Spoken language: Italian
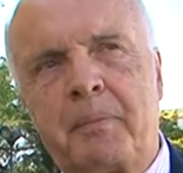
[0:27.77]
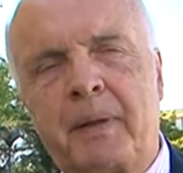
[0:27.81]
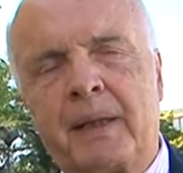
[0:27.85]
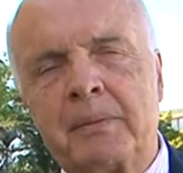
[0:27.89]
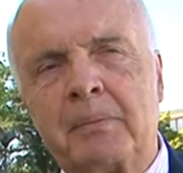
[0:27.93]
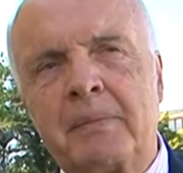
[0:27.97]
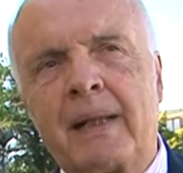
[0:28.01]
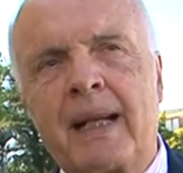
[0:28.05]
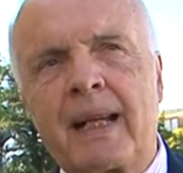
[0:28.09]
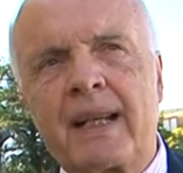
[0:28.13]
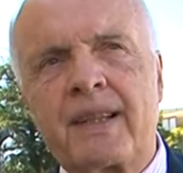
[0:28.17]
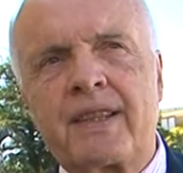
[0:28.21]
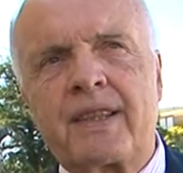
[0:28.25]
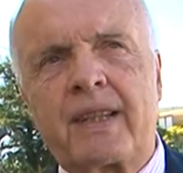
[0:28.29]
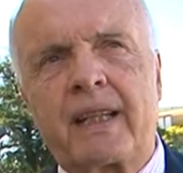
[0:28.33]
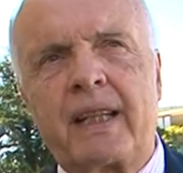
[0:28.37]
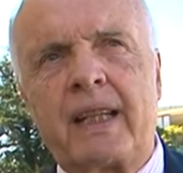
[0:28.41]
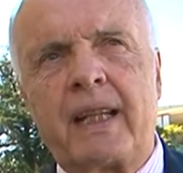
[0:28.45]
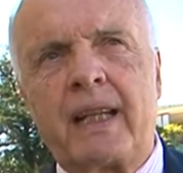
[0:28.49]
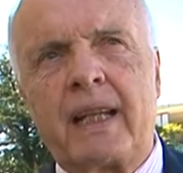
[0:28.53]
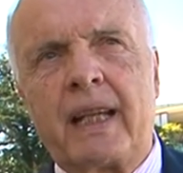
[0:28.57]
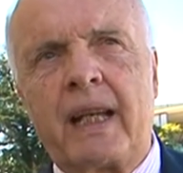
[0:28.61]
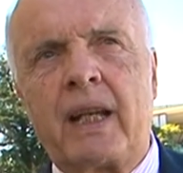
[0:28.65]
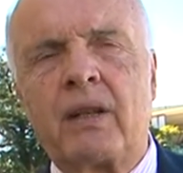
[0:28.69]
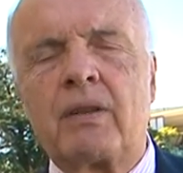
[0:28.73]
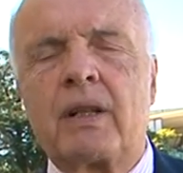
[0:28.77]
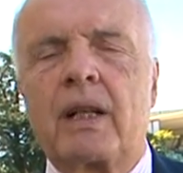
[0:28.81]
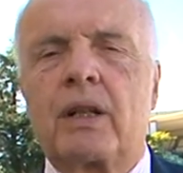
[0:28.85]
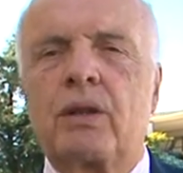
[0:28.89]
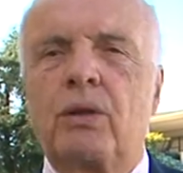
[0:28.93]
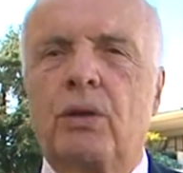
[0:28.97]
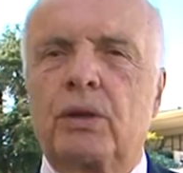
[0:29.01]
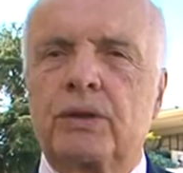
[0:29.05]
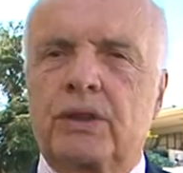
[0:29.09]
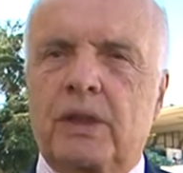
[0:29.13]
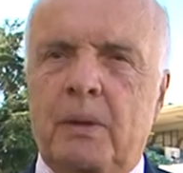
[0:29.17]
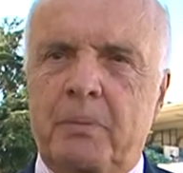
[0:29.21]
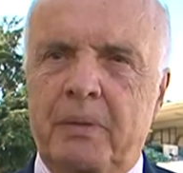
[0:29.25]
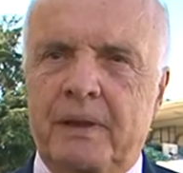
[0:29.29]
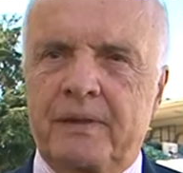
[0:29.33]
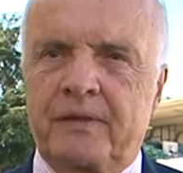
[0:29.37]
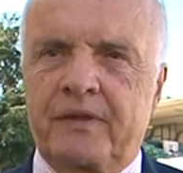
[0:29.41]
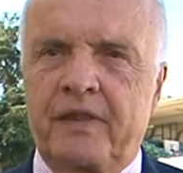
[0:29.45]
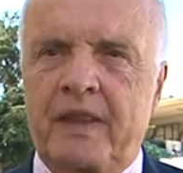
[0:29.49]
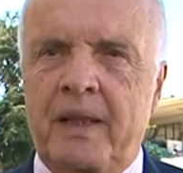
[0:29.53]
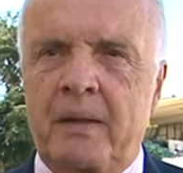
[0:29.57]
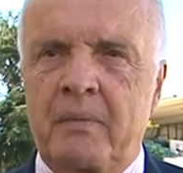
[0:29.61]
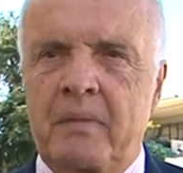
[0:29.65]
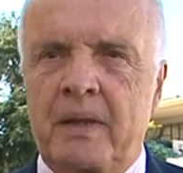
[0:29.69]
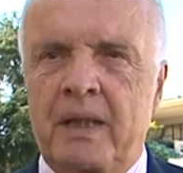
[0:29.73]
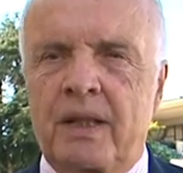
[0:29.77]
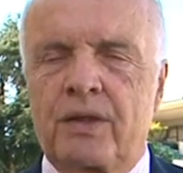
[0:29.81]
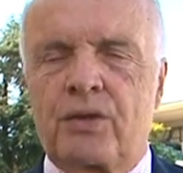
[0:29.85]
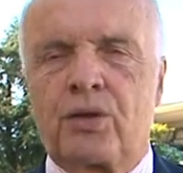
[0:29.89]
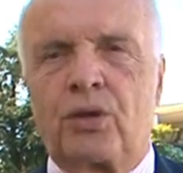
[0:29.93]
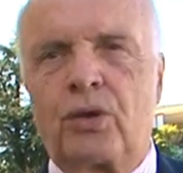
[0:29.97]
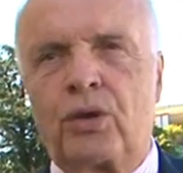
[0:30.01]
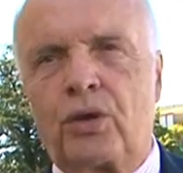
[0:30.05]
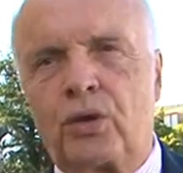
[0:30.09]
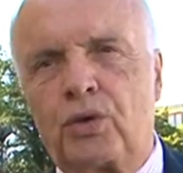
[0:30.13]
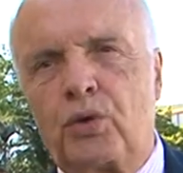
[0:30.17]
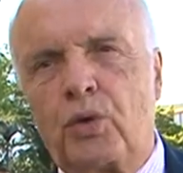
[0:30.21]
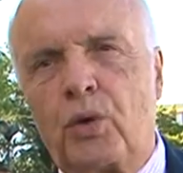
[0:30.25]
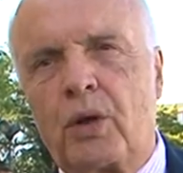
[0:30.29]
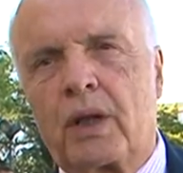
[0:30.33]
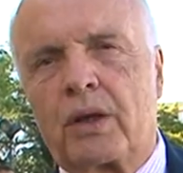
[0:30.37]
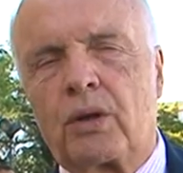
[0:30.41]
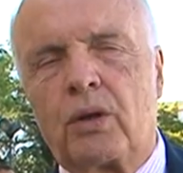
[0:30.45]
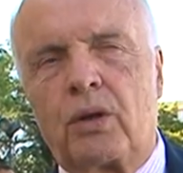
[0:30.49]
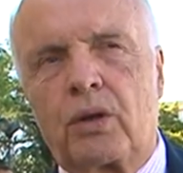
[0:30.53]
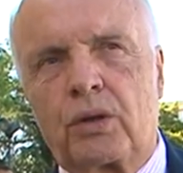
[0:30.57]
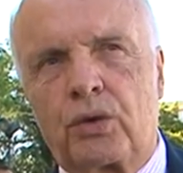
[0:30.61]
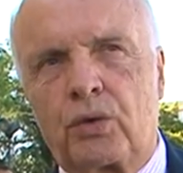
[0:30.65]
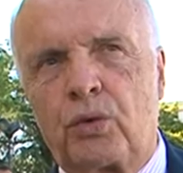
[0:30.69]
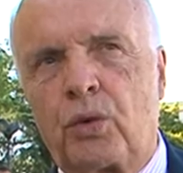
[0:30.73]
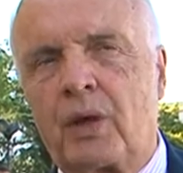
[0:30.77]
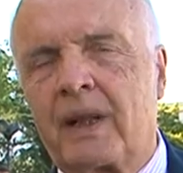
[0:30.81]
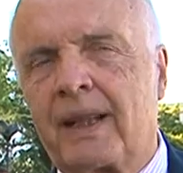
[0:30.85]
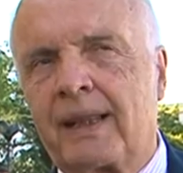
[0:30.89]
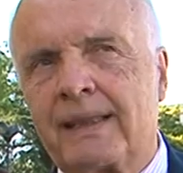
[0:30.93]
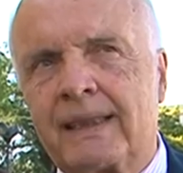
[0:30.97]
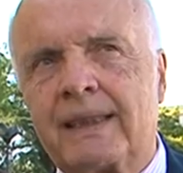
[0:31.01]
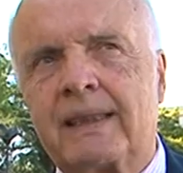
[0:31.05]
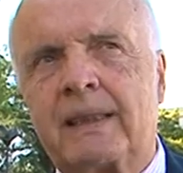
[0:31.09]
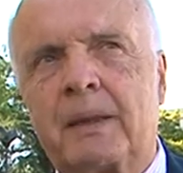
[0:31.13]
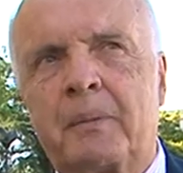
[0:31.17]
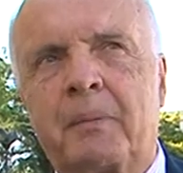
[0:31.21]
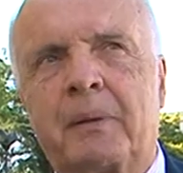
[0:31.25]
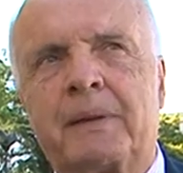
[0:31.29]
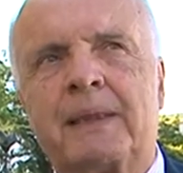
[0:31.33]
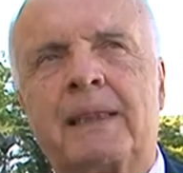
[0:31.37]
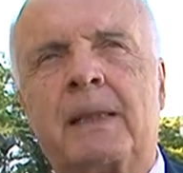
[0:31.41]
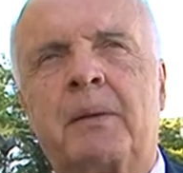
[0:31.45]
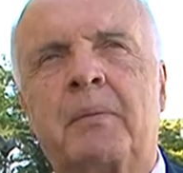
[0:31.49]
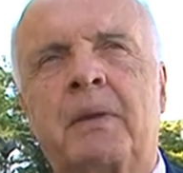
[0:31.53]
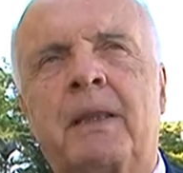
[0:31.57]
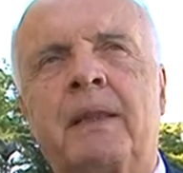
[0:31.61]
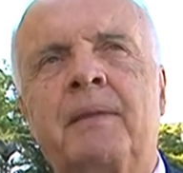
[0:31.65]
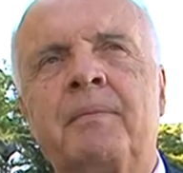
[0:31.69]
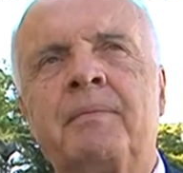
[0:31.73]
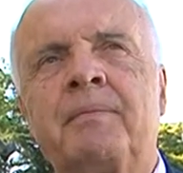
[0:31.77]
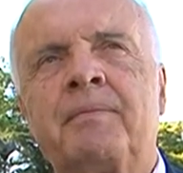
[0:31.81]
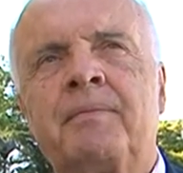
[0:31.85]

per maschi e una corsa per femmine, sono due, due grandi premi.